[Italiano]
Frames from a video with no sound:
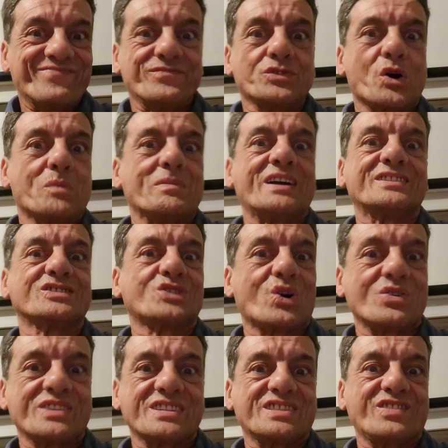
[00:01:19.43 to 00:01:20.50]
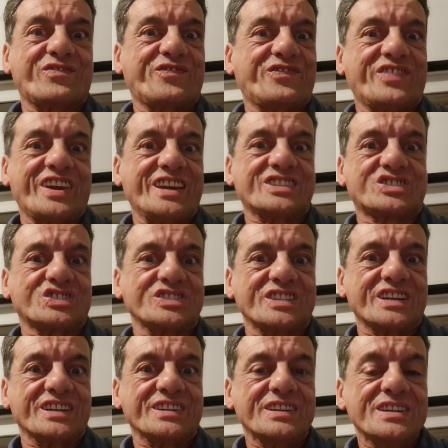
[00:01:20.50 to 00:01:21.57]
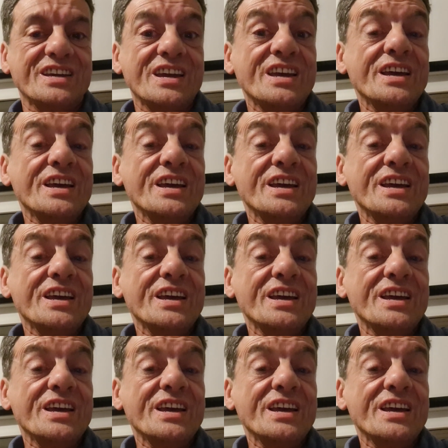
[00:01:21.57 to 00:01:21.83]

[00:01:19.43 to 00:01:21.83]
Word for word: Domandone difficile.